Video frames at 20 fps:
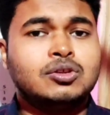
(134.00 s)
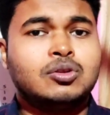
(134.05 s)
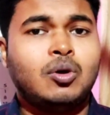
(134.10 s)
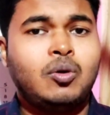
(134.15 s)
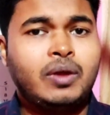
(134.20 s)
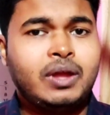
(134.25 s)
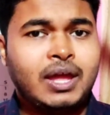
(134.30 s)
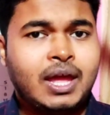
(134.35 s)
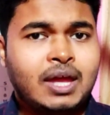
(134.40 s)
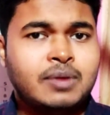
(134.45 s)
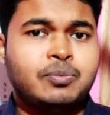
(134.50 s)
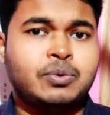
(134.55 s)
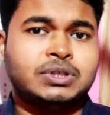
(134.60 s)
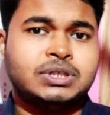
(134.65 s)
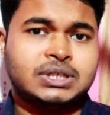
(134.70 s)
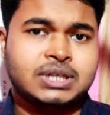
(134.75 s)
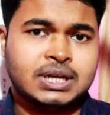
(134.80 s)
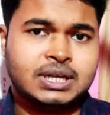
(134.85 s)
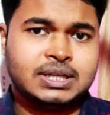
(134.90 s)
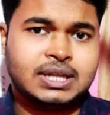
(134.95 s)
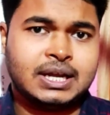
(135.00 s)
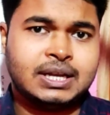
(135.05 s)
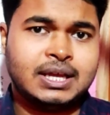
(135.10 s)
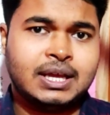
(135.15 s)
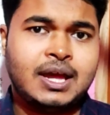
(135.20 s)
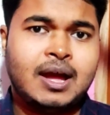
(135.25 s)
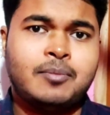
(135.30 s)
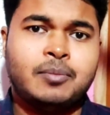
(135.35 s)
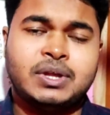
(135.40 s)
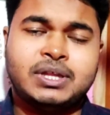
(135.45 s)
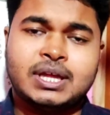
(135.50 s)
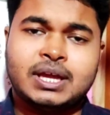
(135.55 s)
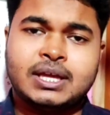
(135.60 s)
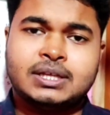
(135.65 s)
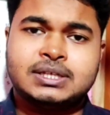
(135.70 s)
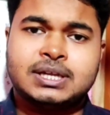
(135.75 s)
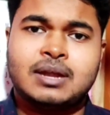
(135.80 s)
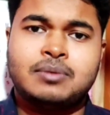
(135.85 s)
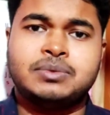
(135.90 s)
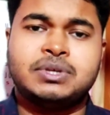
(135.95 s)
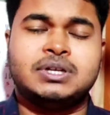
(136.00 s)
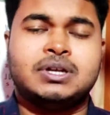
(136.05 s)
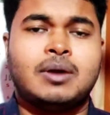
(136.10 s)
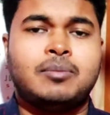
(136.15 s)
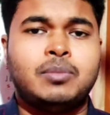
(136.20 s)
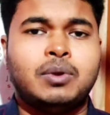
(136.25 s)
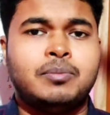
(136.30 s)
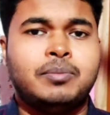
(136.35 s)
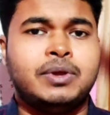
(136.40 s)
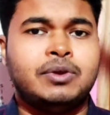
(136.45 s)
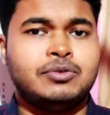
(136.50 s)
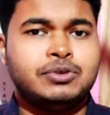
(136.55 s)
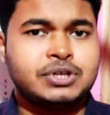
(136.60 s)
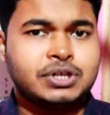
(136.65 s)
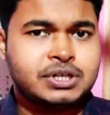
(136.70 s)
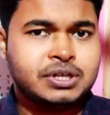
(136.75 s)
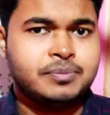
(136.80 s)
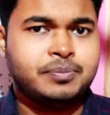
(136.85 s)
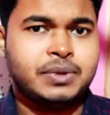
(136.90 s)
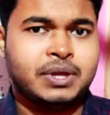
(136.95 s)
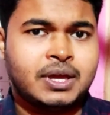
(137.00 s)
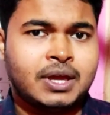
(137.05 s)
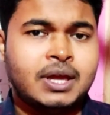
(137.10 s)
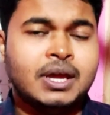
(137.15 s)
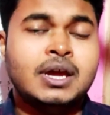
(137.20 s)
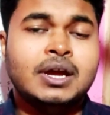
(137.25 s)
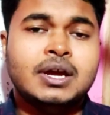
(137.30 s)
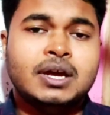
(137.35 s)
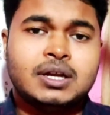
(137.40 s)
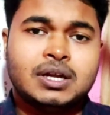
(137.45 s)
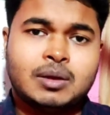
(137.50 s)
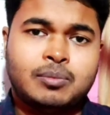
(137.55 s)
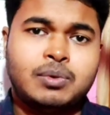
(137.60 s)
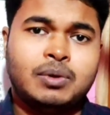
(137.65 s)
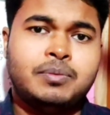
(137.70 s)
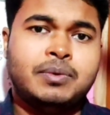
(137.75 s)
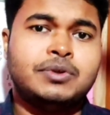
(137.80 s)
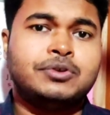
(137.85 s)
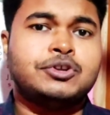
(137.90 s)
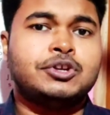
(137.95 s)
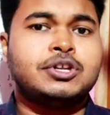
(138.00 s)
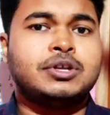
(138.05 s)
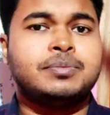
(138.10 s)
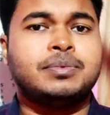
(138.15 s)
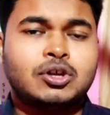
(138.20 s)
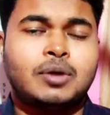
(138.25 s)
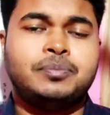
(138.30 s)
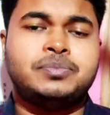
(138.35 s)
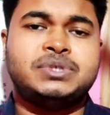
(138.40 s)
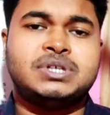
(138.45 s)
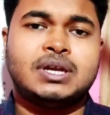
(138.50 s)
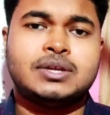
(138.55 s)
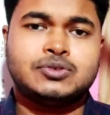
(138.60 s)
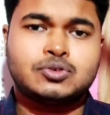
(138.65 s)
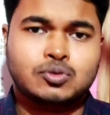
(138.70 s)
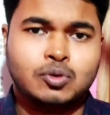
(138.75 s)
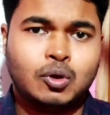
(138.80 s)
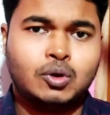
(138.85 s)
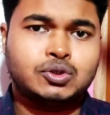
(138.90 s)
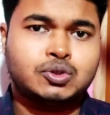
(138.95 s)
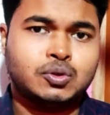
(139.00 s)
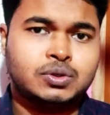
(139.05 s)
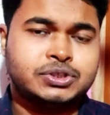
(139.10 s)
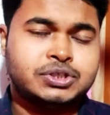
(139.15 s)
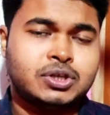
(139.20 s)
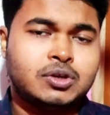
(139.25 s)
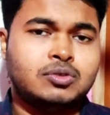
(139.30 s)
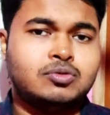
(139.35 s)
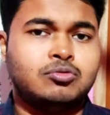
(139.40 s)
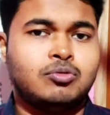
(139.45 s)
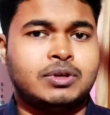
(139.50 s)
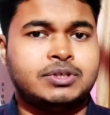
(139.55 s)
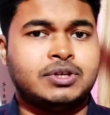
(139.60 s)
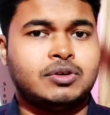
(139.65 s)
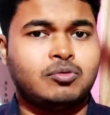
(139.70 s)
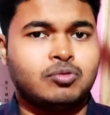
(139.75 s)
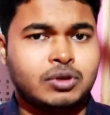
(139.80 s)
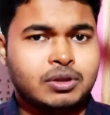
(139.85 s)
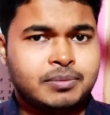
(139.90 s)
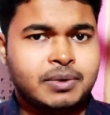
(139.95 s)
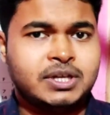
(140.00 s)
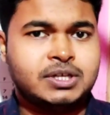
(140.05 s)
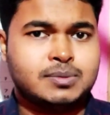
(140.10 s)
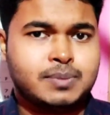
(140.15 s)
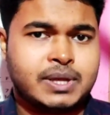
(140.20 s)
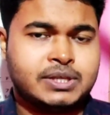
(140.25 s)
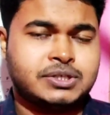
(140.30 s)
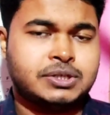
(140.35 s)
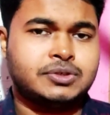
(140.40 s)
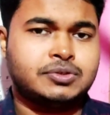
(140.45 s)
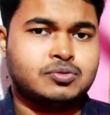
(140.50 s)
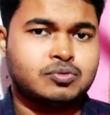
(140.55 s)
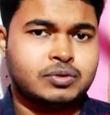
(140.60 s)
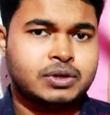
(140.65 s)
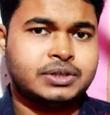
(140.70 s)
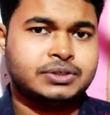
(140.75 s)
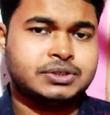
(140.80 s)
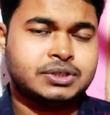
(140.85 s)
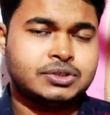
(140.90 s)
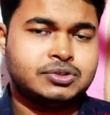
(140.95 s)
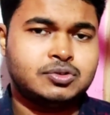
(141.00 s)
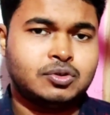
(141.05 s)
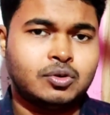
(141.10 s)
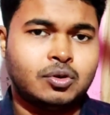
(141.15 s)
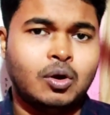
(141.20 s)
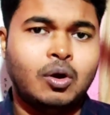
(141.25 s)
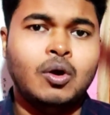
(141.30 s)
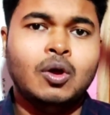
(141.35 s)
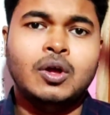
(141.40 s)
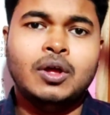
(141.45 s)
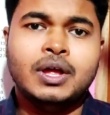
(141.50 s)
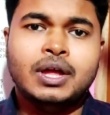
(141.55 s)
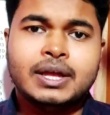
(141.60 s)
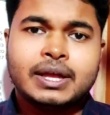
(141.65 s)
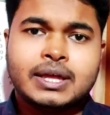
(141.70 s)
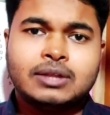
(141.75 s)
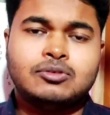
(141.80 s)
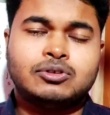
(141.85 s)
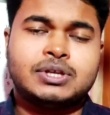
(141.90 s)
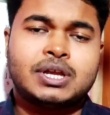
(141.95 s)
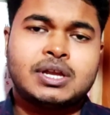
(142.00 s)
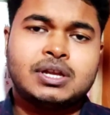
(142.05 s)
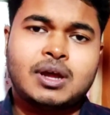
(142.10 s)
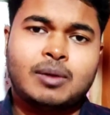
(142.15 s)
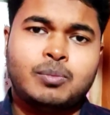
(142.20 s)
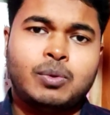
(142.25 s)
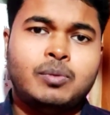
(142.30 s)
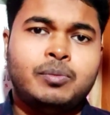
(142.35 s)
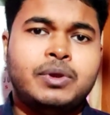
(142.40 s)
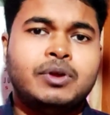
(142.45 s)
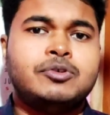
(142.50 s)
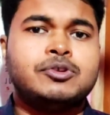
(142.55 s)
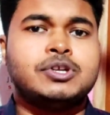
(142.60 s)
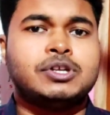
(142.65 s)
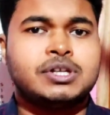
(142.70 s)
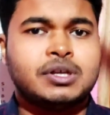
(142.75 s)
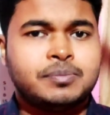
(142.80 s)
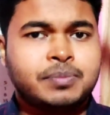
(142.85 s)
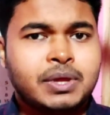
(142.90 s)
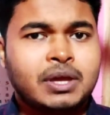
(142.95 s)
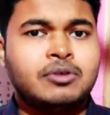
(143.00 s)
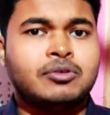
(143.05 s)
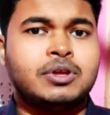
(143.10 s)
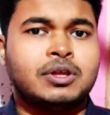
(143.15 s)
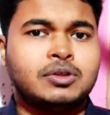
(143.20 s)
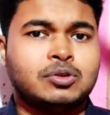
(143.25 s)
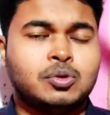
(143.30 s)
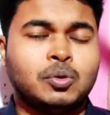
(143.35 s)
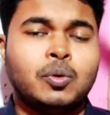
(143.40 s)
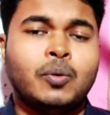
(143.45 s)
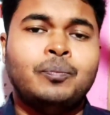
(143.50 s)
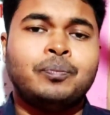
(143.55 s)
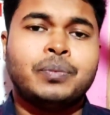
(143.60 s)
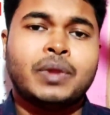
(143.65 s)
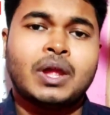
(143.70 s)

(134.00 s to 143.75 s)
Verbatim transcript: তো এই পজিশনে দাঁড়িয়ে আমরা দেখেছিলাম যে ডাব্লিউবিউ টিটিপিএ ডাব্লিউবিউ টিটিপি সবচেয়ে স্লো চলছিল দু হাজার কুড়ি বাইশ ব্যাচের স্টুডেন্টসদের জন্য কিন্তু সেই ডাব্লিউবিউ টিটিপিএও কিন্তু